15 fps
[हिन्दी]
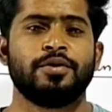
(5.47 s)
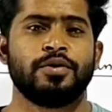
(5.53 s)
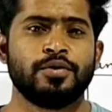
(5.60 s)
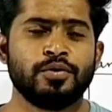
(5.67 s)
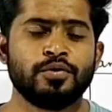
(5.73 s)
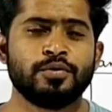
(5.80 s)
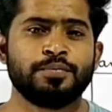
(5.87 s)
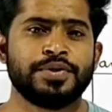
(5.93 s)
टू आवर
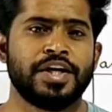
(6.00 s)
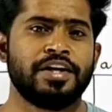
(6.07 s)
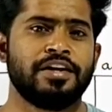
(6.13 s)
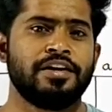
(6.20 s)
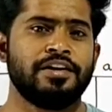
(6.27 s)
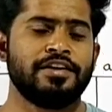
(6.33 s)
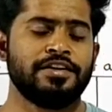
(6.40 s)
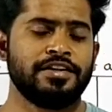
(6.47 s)
यूट्यूब
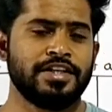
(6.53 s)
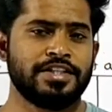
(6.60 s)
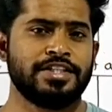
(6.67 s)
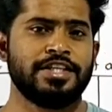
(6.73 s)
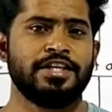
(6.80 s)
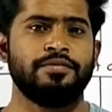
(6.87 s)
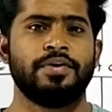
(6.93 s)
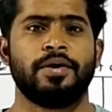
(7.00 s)
चैनल
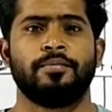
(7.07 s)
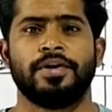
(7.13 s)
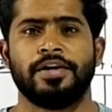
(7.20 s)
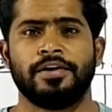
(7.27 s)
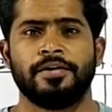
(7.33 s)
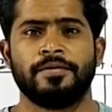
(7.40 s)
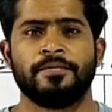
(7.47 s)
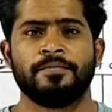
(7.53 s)
सी
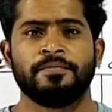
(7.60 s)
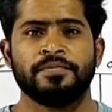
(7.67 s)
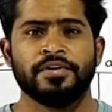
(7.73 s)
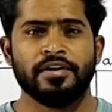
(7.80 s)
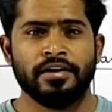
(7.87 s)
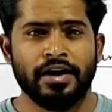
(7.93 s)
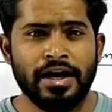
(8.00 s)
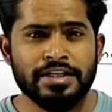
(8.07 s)
फैमिली
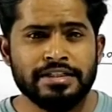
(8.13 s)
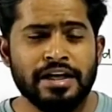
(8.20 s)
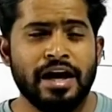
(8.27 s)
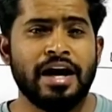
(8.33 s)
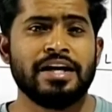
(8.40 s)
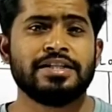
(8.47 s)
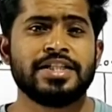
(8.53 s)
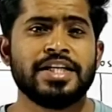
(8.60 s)
गाइज
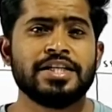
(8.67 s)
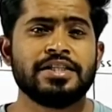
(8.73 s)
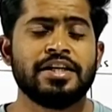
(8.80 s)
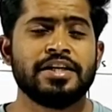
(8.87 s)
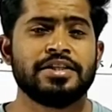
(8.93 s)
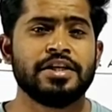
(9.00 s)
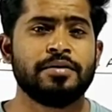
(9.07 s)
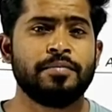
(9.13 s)
आज के इस
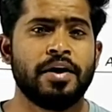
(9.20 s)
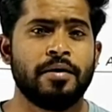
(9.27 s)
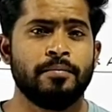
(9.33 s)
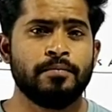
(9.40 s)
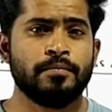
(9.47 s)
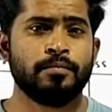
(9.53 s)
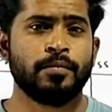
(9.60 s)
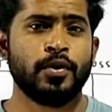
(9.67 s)
लेक्चर में हम
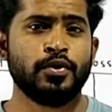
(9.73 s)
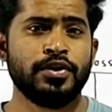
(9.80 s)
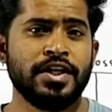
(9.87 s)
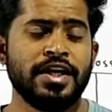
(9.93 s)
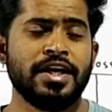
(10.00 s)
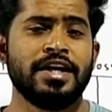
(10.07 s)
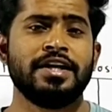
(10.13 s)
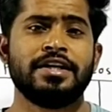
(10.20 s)
बहुत
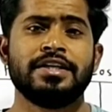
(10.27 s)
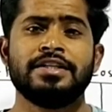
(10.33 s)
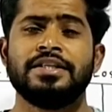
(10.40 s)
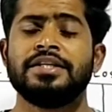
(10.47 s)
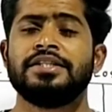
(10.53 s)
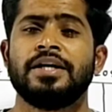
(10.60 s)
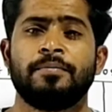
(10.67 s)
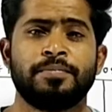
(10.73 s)
ही
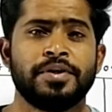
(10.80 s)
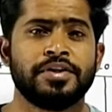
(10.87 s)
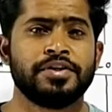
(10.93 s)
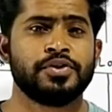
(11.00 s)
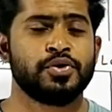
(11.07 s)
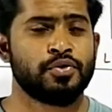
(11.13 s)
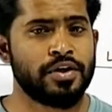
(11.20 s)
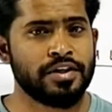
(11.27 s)
इंटरेस्टिंग चैप्टर
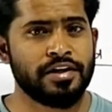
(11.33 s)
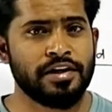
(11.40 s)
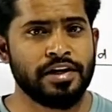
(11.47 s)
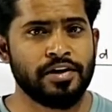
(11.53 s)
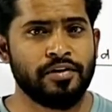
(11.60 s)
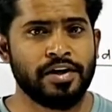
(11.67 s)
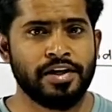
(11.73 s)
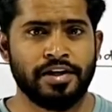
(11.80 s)
की शुरुआत
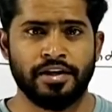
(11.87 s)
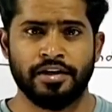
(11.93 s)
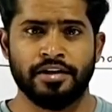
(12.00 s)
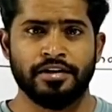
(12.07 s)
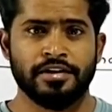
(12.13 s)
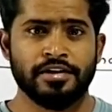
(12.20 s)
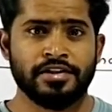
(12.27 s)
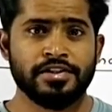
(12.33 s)
करने वाले हैं
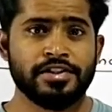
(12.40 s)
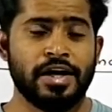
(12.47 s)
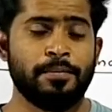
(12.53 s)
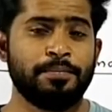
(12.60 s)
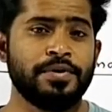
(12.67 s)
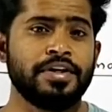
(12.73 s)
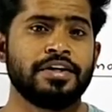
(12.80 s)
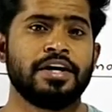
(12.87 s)

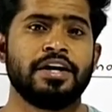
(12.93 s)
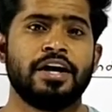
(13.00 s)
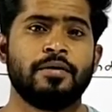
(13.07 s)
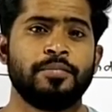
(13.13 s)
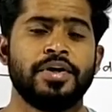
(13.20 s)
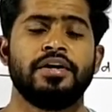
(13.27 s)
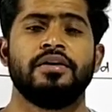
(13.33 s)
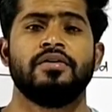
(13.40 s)
चैप्टर का
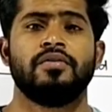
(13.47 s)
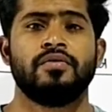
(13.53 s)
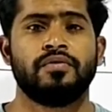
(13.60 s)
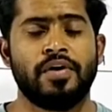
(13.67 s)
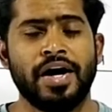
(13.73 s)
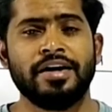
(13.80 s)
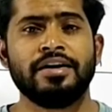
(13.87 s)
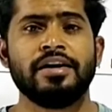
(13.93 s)
नाम है
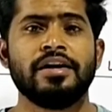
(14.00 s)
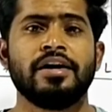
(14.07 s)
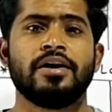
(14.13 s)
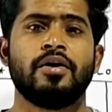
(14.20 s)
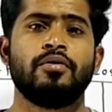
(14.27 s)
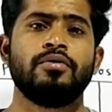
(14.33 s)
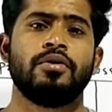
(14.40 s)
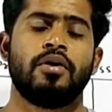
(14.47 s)
फाइनल
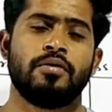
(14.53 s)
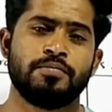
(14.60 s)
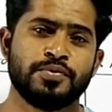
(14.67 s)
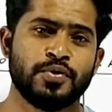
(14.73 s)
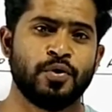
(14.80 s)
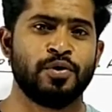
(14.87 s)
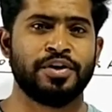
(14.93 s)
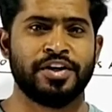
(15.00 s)
अकाउंट ऑफ
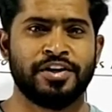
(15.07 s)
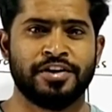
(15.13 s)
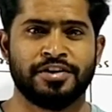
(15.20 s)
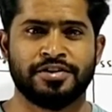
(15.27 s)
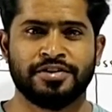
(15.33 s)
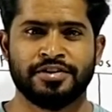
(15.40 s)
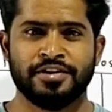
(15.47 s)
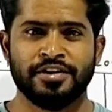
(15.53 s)
सोल
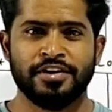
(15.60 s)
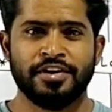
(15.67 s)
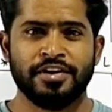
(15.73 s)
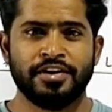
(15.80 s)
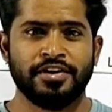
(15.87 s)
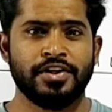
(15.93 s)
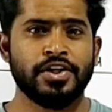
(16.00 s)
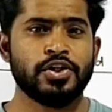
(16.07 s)
ट्रेडर्स
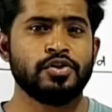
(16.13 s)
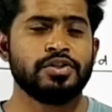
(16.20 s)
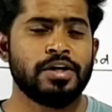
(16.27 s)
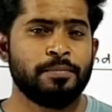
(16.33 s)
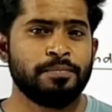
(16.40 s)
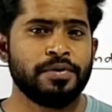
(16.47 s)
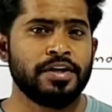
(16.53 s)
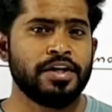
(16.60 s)
ये जो
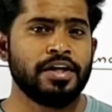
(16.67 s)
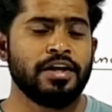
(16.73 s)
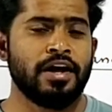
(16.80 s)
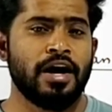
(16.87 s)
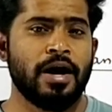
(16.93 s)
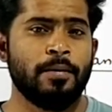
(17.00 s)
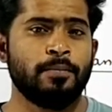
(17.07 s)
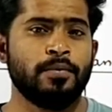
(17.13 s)
चैप्टर है
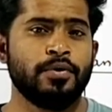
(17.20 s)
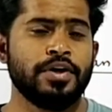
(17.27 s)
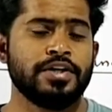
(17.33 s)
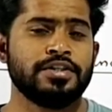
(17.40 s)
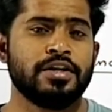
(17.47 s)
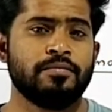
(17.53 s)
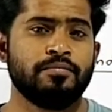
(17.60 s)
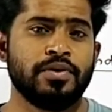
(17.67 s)
आपको
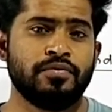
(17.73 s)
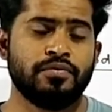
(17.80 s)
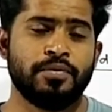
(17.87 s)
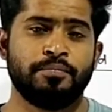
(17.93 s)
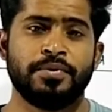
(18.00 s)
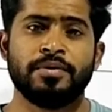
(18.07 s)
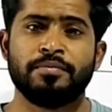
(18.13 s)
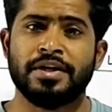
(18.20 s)
एग्जाम में
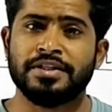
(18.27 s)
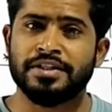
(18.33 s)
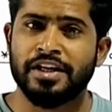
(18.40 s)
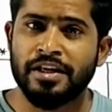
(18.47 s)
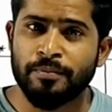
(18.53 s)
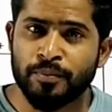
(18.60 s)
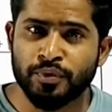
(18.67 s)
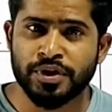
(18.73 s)
फिफ्टीन मार्क्स
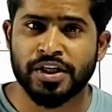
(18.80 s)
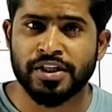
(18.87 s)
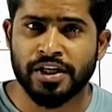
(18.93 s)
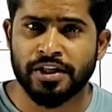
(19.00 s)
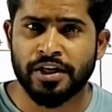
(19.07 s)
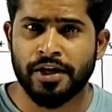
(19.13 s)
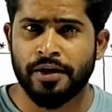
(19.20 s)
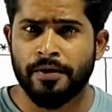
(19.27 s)
के लिए पूछा
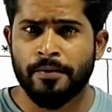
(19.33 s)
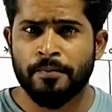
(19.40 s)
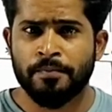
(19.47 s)
जाता है